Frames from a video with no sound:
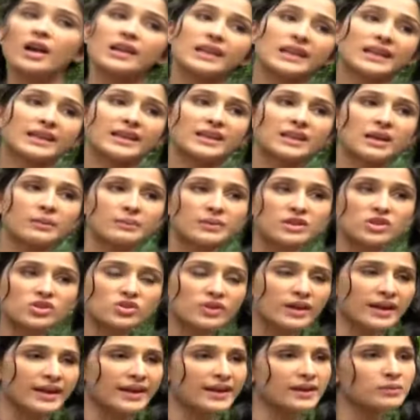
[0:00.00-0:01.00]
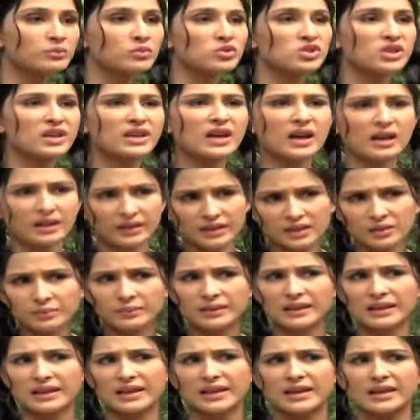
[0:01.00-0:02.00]
लेकिन अभी जो है मुझे एक अंकल
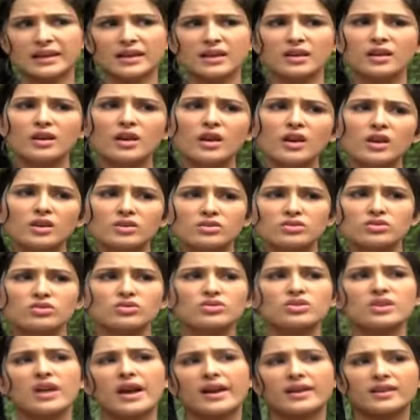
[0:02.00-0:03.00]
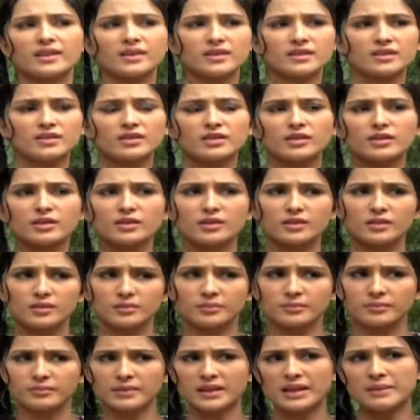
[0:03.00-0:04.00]
मिल गए हैं जो शायद
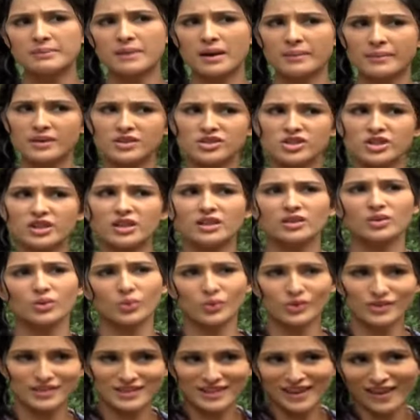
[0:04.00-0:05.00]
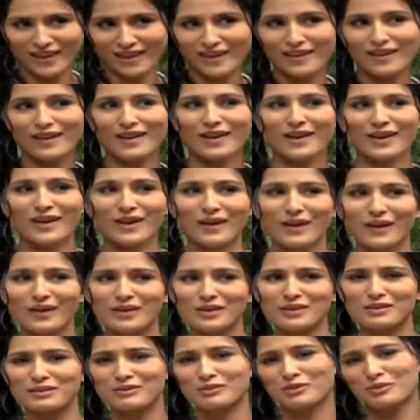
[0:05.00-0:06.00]
uh, मेरे मामा जी के दोस्त हैं
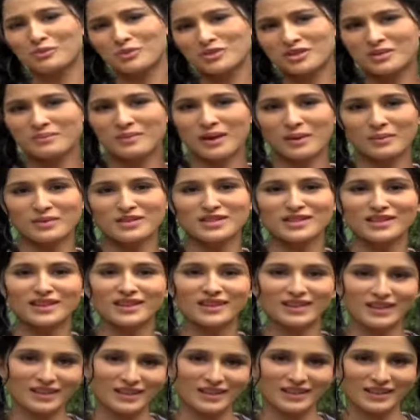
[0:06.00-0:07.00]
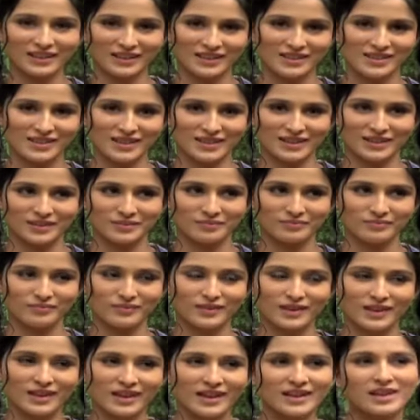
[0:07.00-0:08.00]
और वो मुझे मामा जी के घर लेके जा रहे हैं
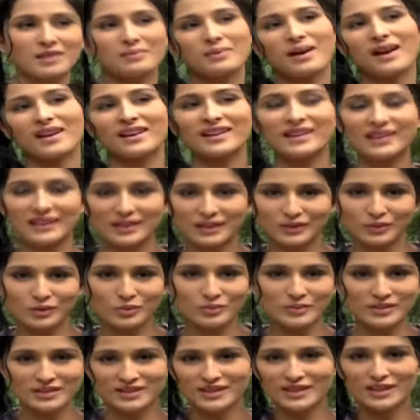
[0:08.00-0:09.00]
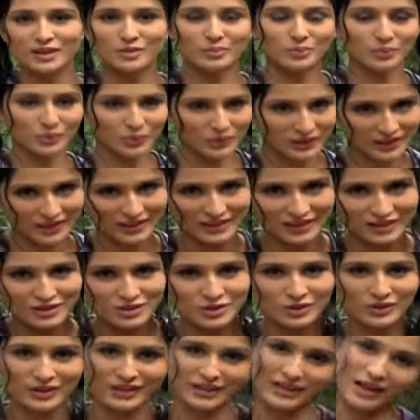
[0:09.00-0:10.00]
एंड अपेरेंटली वो मिस्टर कपूर ही
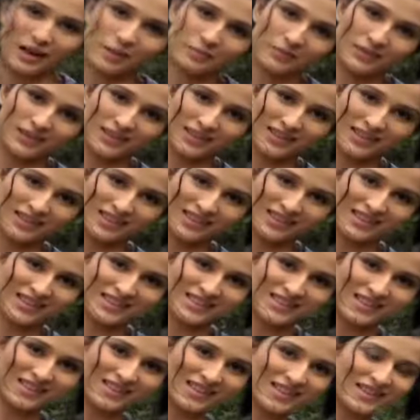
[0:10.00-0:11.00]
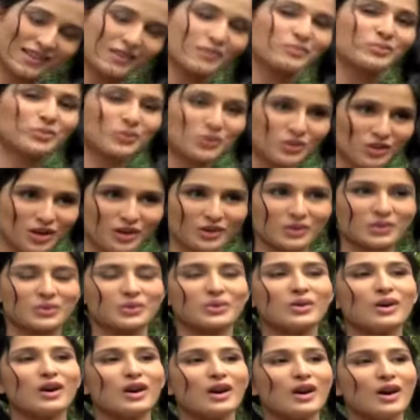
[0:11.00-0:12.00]
हैं जो किडनैप करके लेके चले गए हैं पूजा
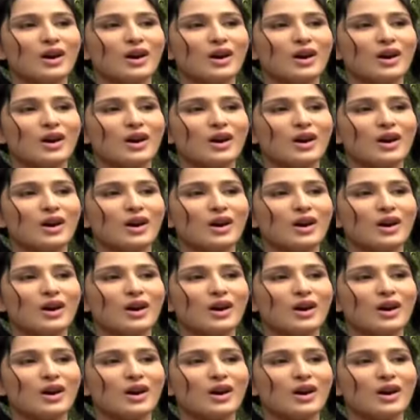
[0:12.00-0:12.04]
को